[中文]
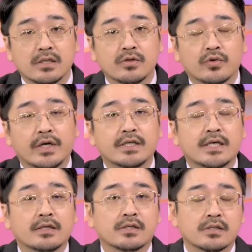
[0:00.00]
所谓的
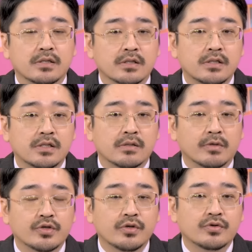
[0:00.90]
价值指的是什么？
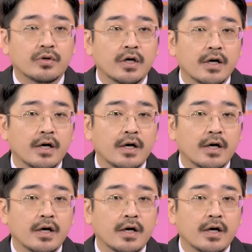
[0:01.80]
就是说。